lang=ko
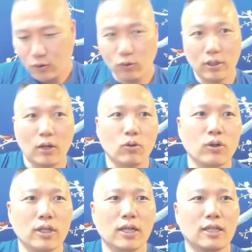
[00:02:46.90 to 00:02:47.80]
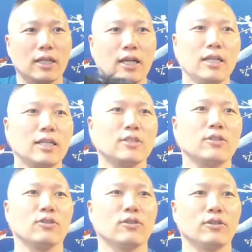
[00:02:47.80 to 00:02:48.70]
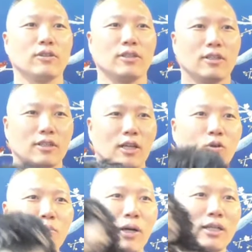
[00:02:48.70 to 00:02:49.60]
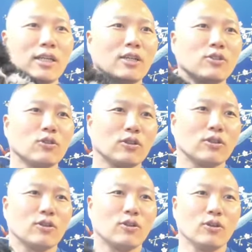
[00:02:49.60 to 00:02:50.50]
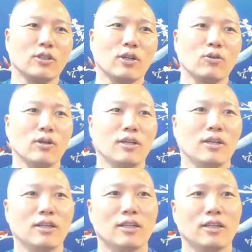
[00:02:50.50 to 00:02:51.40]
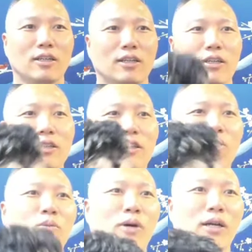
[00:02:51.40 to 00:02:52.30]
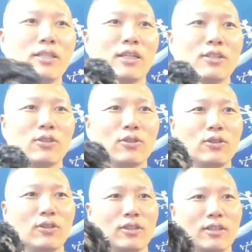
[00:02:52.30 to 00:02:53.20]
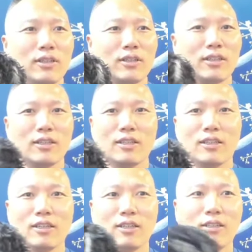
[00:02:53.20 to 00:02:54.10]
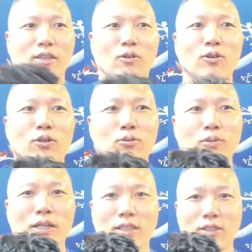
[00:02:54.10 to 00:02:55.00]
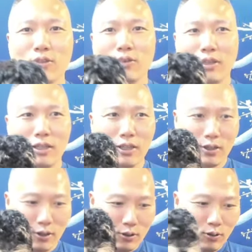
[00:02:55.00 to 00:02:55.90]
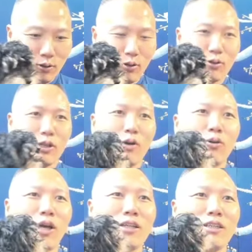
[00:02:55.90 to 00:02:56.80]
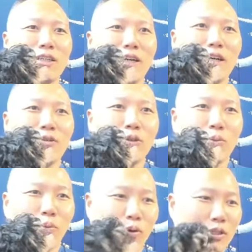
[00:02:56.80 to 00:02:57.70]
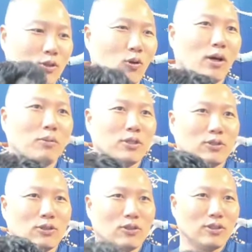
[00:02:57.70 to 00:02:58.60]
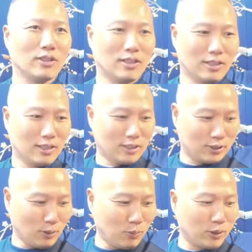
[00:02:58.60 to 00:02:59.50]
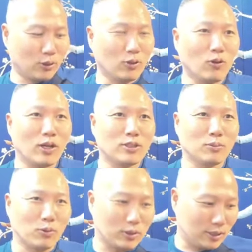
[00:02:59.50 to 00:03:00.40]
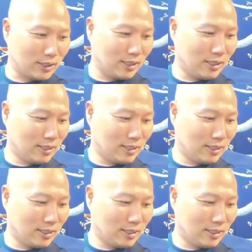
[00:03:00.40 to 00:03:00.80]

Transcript: 우리 땅콩이가 난리가 났어요. 땅콩이 많이 자랐죠. 어이 땅콩아. 땅콩이 많이 자랐어요. 땅콩이 너무 많이 자랐어요. 어이구 어이구 어이구 땅콩이 안으니까 우리 또 폴리시가 올라와 버렸어요 점프해서 여기 올라왔어요 폴리시가